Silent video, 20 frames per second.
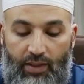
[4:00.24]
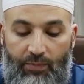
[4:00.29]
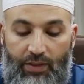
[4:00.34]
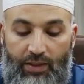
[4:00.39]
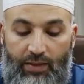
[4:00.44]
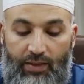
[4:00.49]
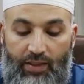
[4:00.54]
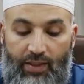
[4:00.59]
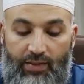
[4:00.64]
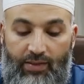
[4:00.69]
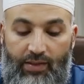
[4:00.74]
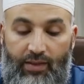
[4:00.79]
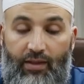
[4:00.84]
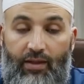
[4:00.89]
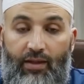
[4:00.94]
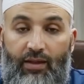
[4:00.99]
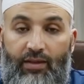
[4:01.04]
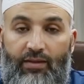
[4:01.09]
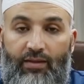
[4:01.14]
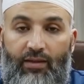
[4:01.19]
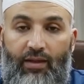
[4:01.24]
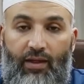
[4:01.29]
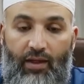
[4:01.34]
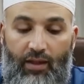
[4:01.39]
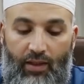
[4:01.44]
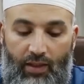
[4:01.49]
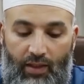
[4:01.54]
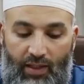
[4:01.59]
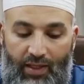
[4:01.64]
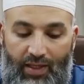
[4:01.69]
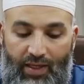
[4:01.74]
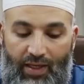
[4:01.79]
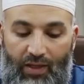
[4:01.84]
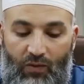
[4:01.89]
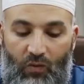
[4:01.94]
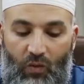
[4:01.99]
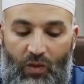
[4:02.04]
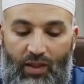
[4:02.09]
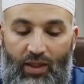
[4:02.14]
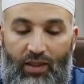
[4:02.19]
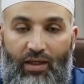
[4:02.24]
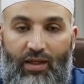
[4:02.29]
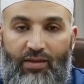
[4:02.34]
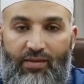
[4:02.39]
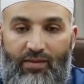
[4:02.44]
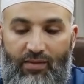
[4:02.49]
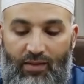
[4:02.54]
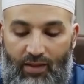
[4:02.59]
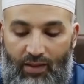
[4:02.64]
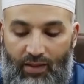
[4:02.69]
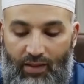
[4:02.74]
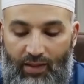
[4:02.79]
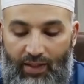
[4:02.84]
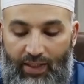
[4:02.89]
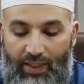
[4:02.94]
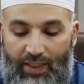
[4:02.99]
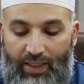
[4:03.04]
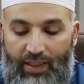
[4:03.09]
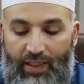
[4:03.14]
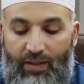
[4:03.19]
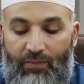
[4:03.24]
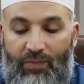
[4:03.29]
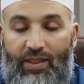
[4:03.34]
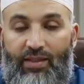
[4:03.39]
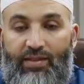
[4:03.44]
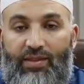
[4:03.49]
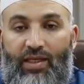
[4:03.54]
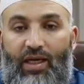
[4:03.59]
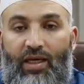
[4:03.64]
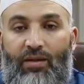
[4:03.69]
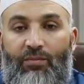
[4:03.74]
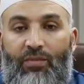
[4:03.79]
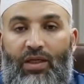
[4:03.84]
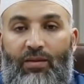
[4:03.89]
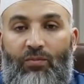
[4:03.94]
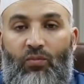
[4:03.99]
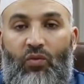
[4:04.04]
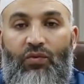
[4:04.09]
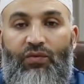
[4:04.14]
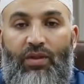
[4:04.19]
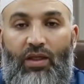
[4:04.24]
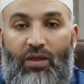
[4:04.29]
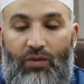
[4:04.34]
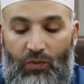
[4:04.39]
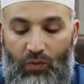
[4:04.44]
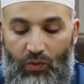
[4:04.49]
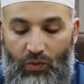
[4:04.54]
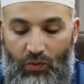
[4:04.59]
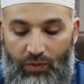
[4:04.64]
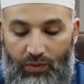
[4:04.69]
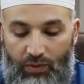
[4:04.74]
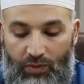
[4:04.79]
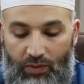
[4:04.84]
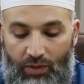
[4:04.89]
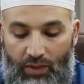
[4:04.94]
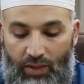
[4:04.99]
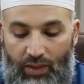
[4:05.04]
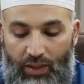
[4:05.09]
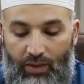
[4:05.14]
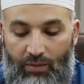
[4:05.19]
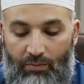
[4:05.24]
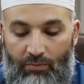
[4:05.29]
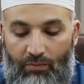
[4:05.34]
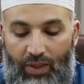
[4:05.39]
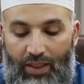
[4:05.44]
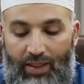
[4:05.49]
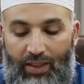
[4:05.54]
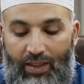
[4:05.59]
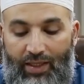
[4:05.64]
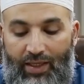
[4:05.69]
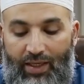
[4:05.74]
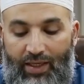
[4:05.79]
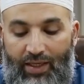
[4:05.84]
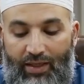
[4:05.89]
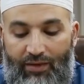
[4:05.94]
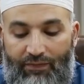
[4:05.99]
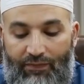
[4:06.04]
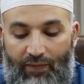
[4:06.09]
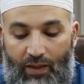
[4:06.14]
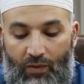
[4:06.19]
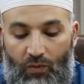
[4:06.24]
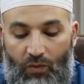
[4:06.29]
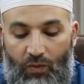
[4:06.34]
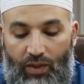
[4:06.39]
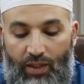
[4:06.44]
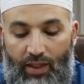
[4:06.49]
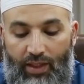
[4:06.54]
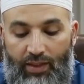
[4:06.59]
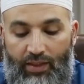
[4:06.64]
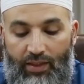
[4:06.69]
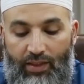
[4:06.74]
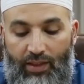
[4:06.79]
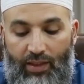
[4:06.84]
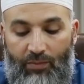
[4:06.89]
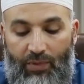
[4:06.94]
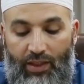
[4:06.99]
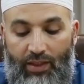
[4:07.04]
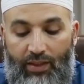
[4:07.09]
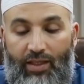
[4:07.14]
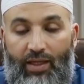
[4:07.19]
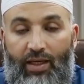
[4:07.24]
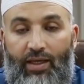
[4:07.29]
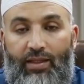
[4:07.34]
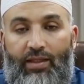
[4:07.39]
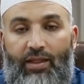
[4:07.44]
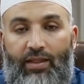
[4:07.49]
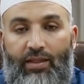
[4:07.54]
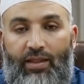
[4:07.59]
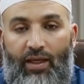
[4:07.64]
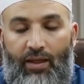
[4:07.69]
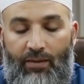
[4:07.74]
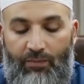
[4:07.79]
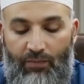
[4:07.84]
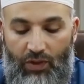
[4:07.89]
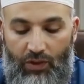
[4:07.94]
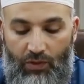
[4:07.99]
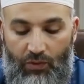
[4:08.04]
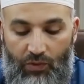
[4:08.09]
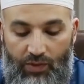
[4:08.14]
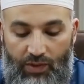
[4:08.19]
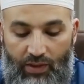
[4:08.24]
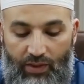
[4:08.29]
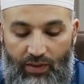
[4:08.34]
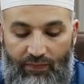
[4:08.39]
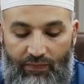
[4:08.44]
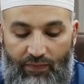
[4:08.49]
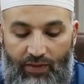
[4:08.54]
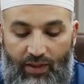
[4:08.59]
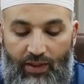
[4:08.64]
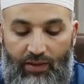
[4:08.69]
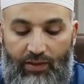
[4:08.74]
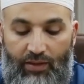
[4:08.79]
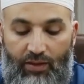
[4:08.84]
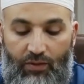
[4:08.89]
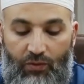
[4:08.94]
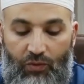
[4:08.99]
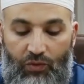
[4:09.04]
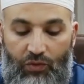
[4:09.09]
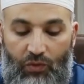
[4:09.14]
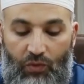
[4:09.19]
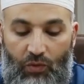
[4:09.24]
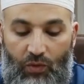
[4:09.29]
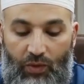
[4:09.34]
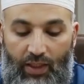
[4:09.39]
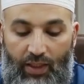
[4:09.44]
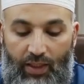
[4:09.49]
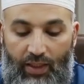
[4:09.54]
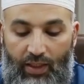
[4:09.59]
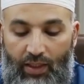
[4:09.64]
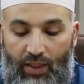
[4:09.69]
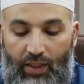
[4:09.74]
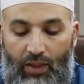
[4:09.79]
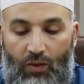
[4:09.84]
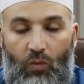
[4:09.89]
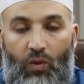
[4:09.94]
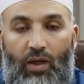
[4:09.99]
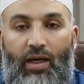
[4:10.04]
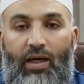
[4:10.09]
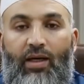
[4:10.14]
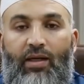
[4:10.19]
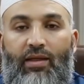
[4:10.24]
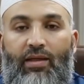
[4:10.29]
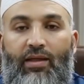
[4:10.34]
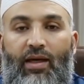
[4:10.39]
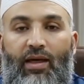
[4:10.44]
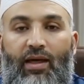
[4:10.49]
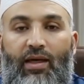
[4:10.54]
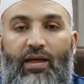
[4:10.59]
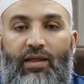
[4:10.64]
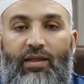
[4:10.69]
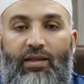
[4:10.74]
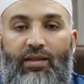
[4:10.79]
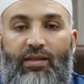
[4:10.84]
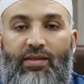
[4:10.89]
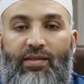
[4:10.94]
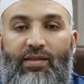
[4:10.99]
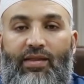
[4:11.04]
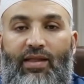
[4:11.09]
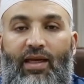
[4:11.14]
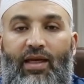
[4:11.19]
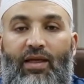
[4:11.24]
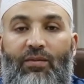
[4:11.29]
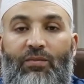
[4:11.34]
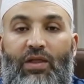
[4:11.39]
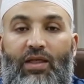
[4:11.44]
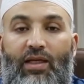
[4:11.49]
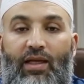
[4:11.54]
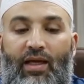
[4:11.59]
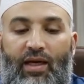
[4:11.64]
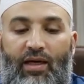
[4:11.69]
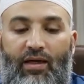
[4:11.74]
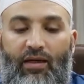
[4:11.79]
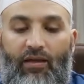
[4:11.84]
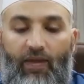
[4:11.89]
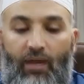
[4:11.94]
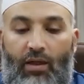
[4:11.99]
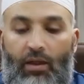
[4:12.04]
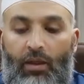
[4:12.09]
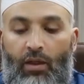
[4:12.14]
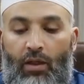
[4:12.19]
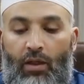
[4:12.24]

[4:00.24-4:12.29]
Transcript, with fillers: بالناس خيرا او خلاصا كما زعم المفترون بل لا يفعل ذلك من كان يحمل صفات الرجوله واخلاق الاسلام الحقه